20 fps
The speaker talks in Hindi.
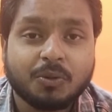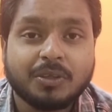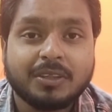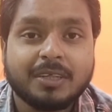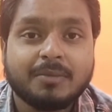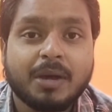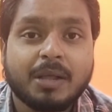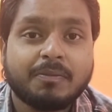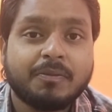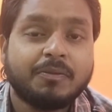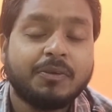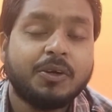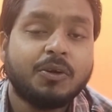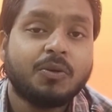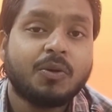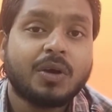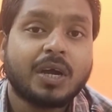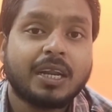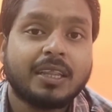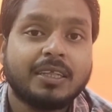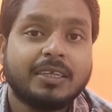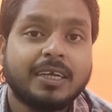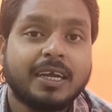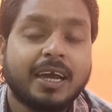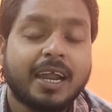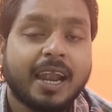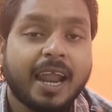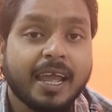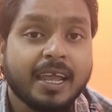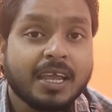तो इसी बात वीडियो को कर
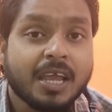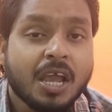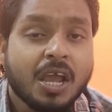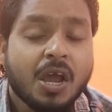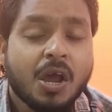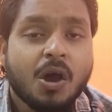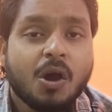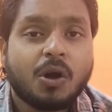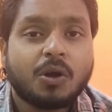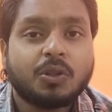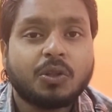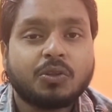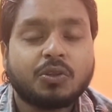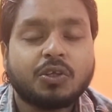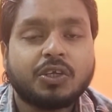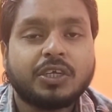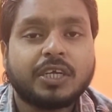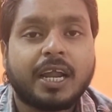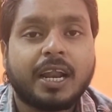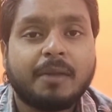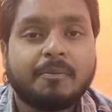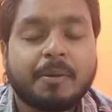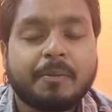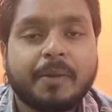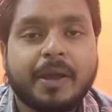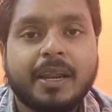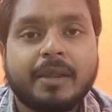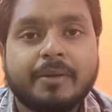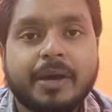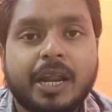दीजिएगा लाइक और दोस्तों चैनल पर
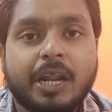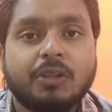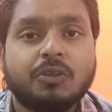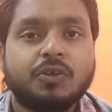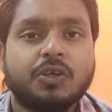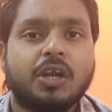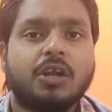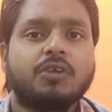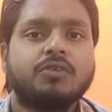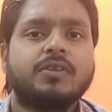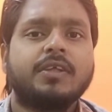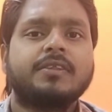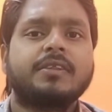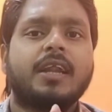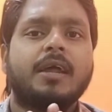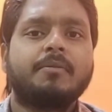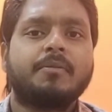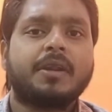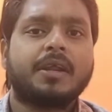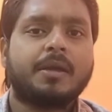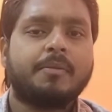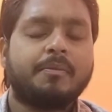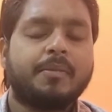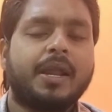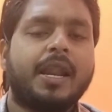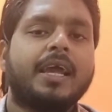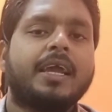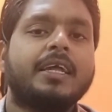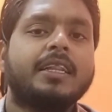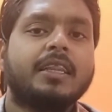पहली बार है चैनल तो को सब्सक्राइब करके
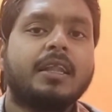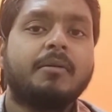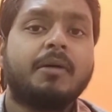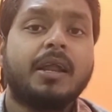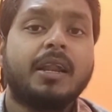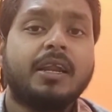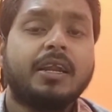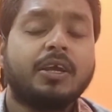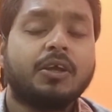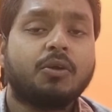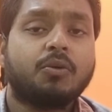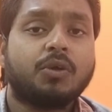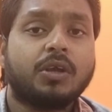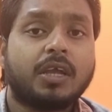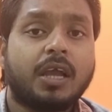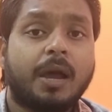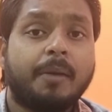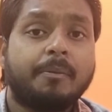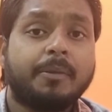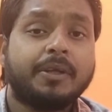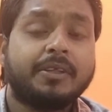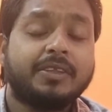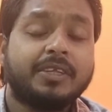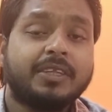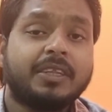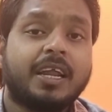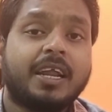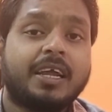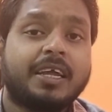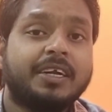बेल आइकन दबा लेना क्योंकि यहाँ पर
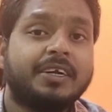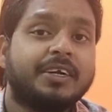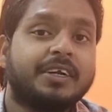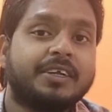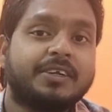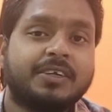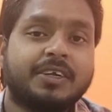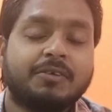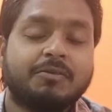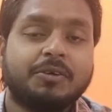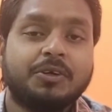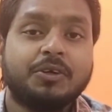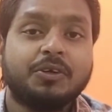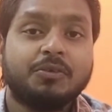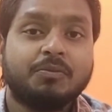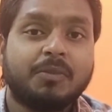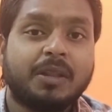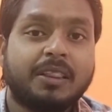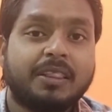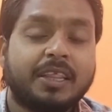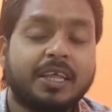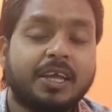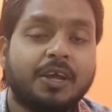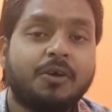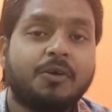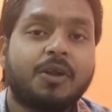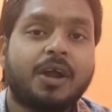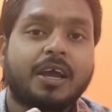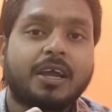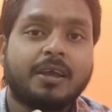इसी तरह की इंटरेस्टिंग वीडियोज़ मिलती हैं
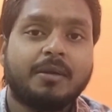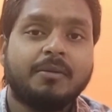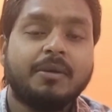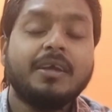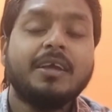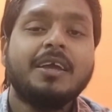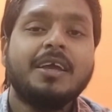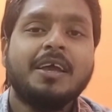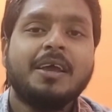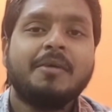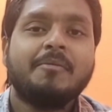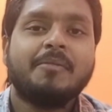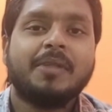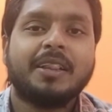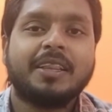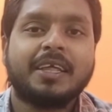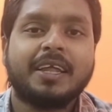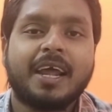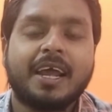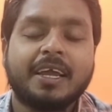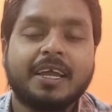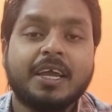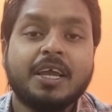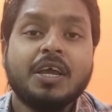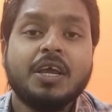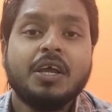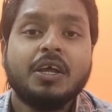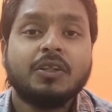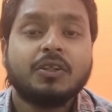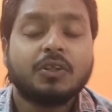और आगे भी मिलती रहेगी
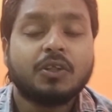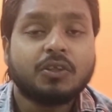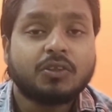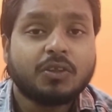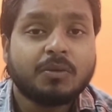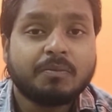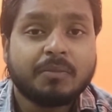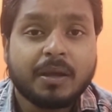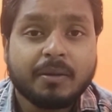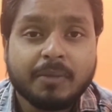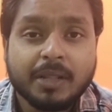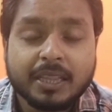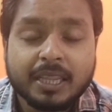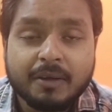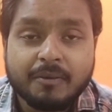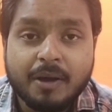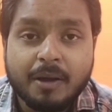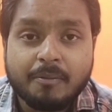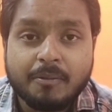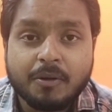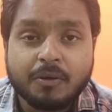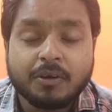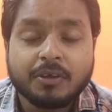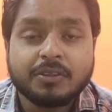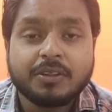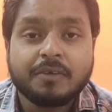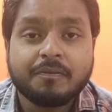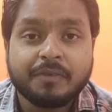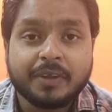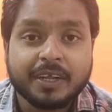तो दोस्तों मैं मिलता हूँ आप लोगों
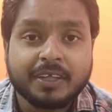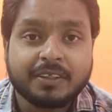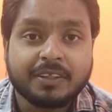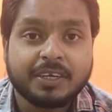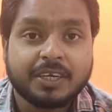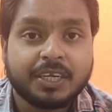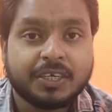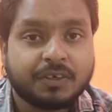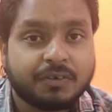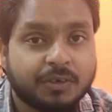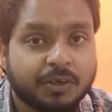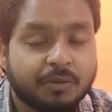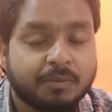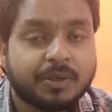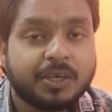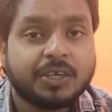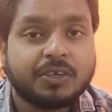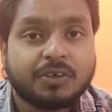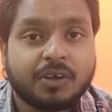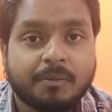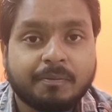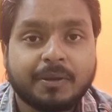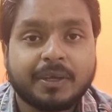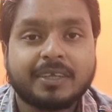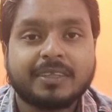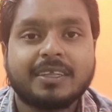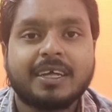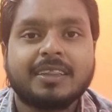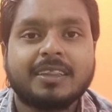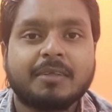से फिर किसी नेक्स्ट वीडियो में नेक्स्ट टॉपिक
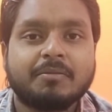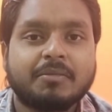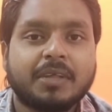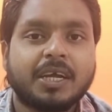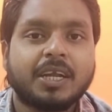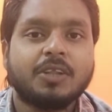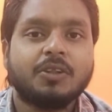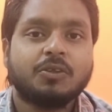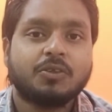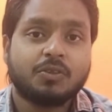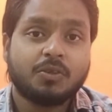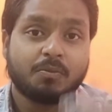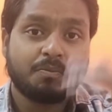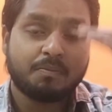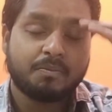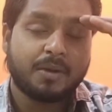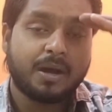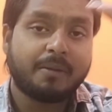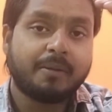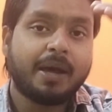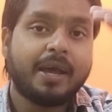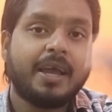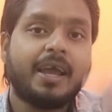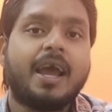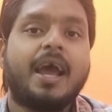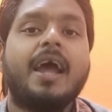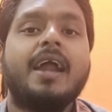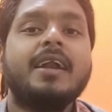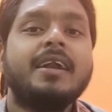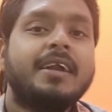के साथ तब तक के लिए दोस्तों बाय बाय
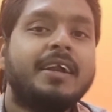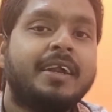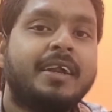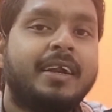एंड